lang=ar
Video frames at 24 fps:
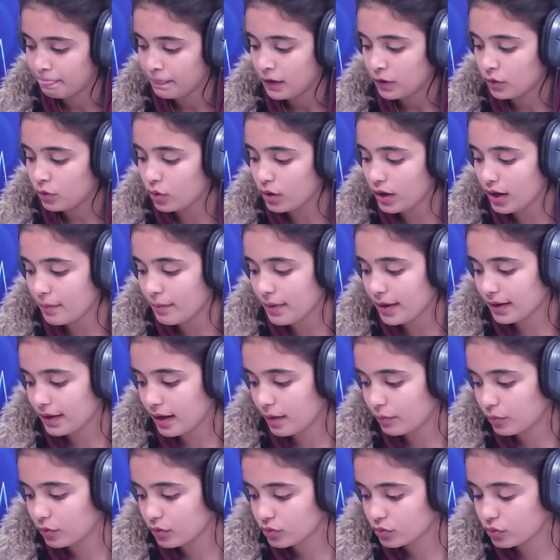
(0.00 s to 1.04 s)
كلما
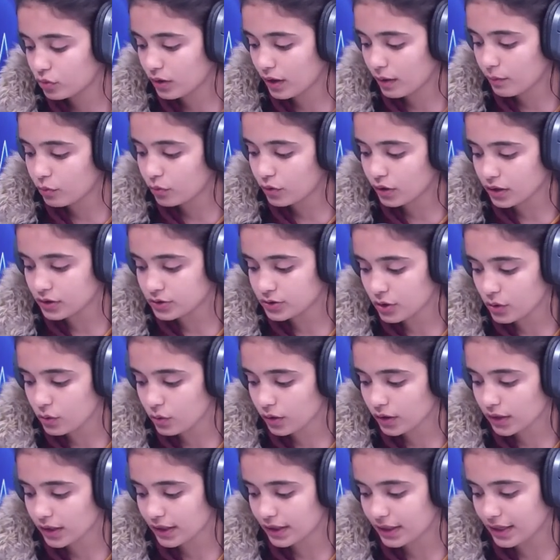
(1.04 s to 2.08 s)
كبرت كبر
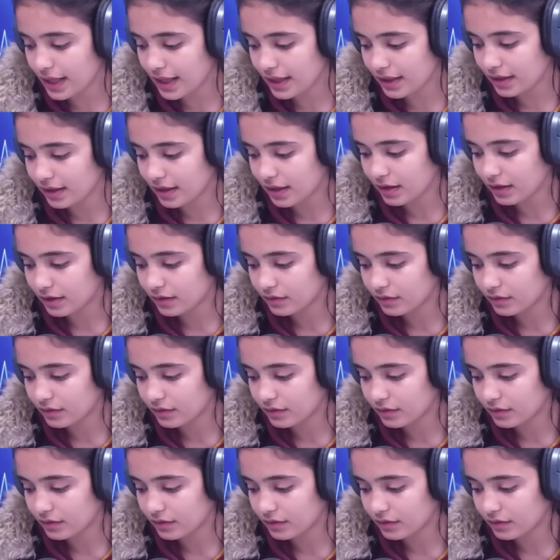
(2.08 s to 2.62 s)
شوقي إليك